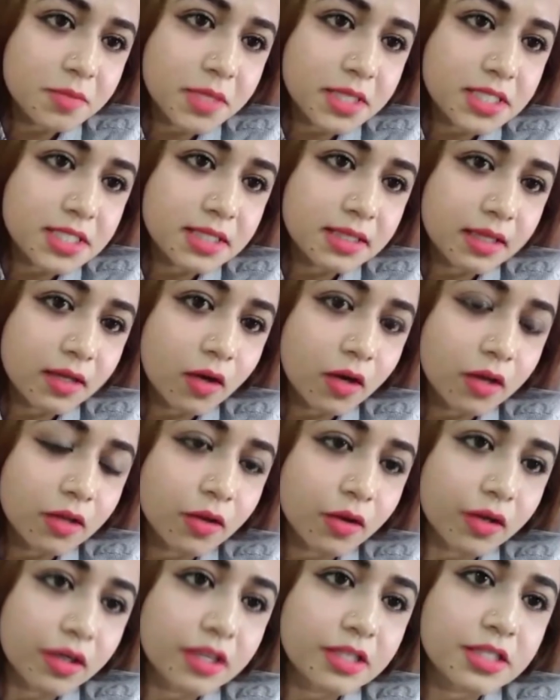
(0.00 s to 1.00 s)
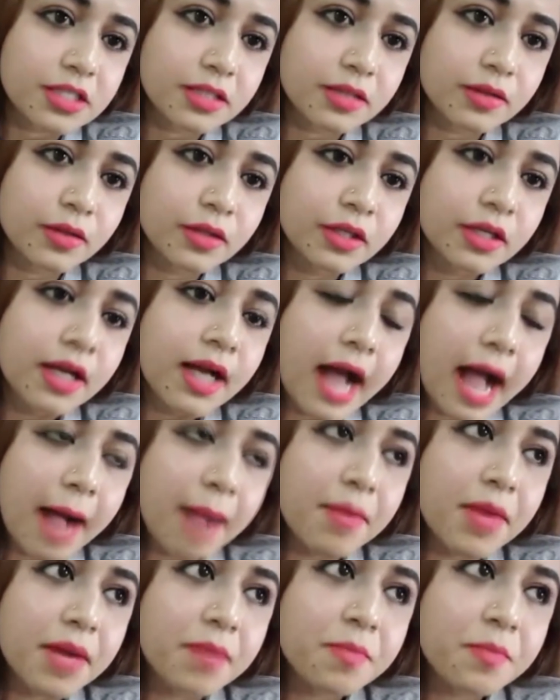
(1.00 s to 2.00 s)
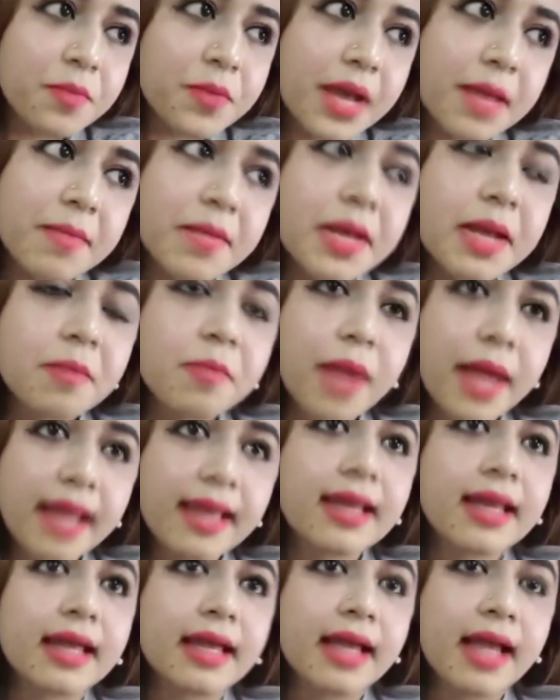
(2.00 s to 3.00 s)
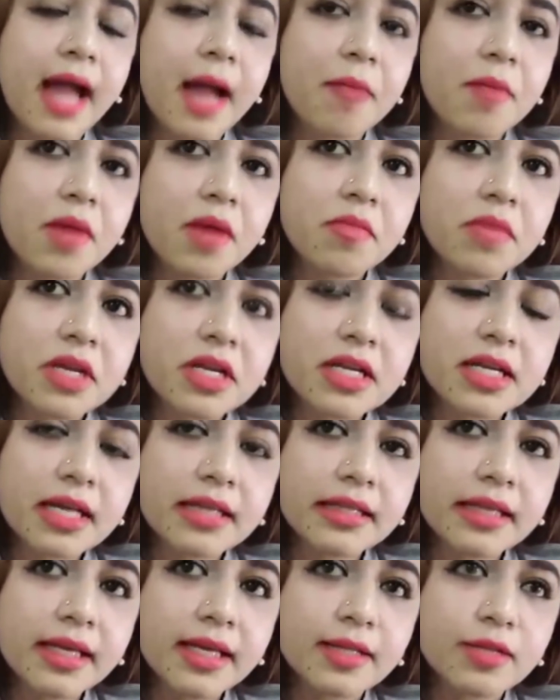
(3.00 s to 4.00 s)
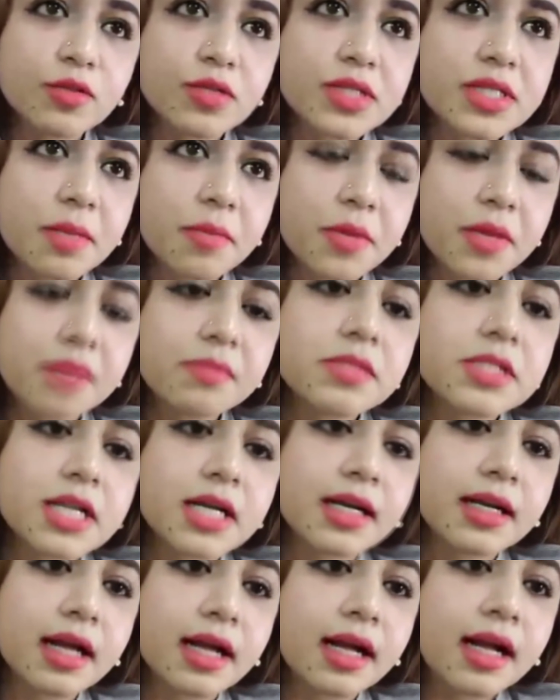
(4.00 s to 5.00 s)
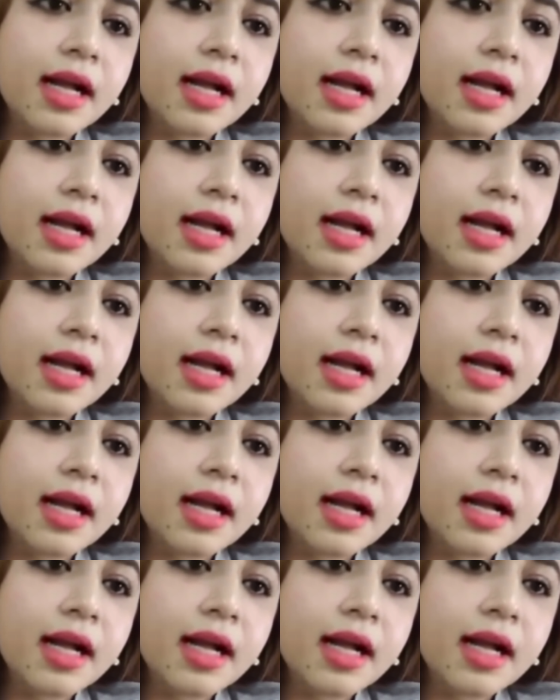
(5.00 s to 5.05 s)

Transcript: চিন্তা করা দরকার ছিল আমার প্রেমের বাইরে আমার মিডিয়াতে দুইটা প্রেম ছাড়া